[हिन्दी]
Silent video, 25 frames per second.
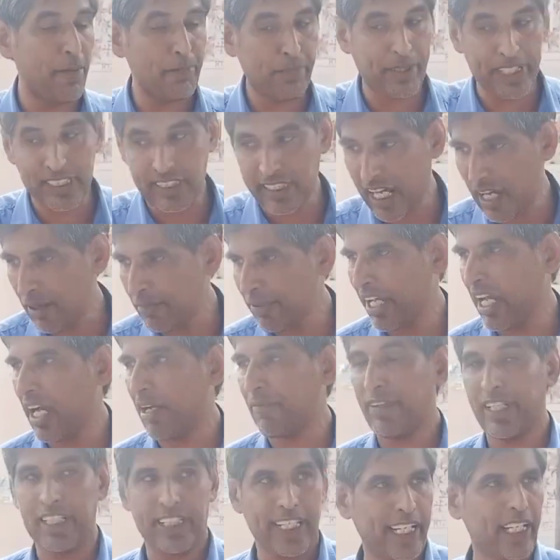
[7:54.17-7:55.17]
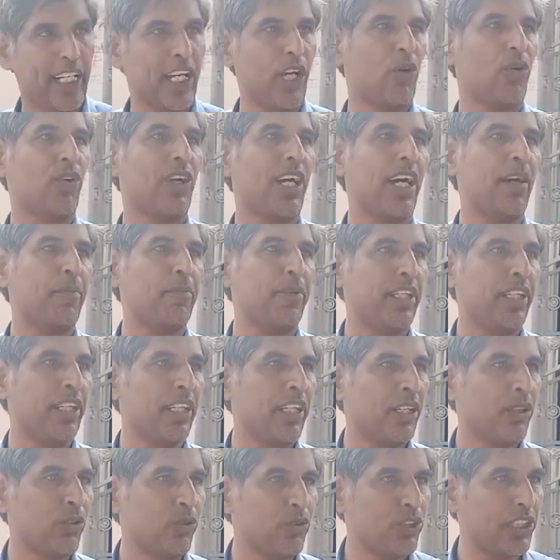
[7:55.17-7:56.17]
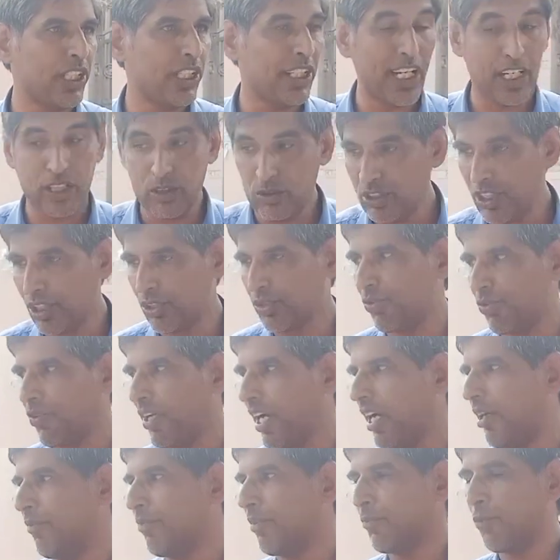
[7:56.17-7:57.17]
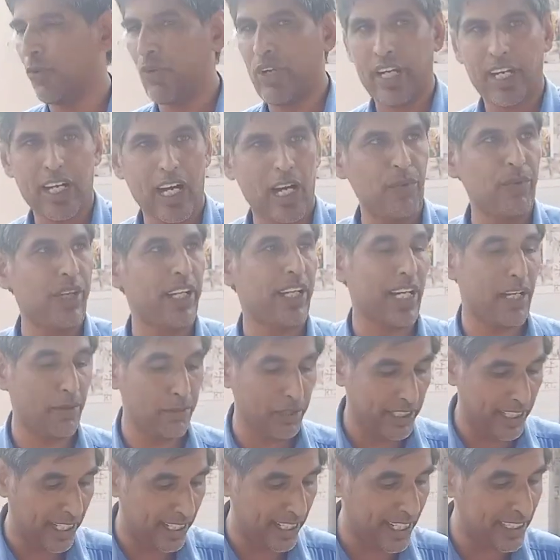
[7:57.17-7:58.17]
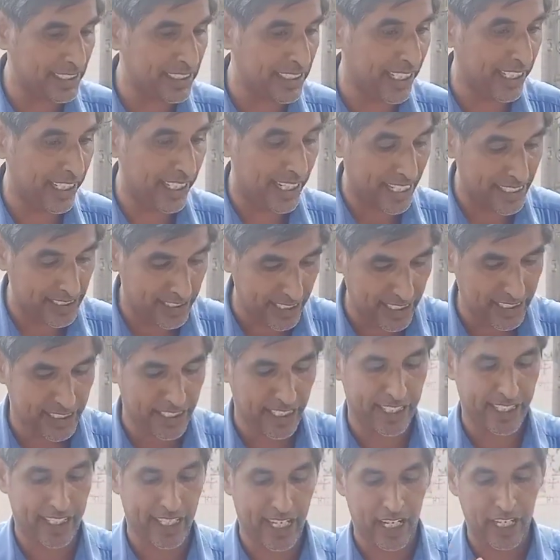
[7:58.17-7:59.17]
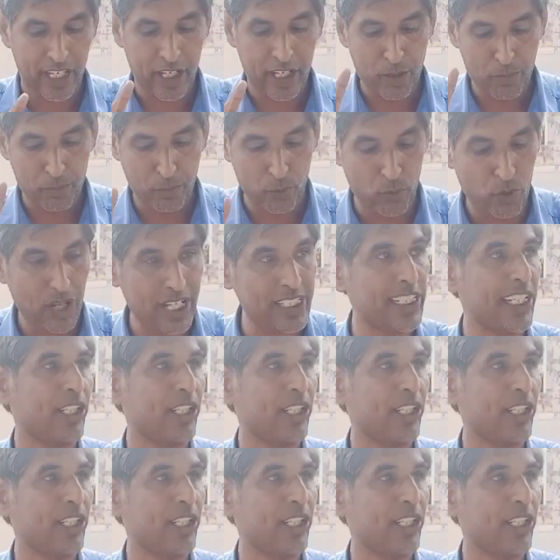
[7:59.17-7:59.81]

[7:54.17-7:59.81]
आपके सामने आपने देखा होगा अपने उससे कानों से सुना है पूरे गाँव ने कहा धरना सही रह से चलेगा पूरा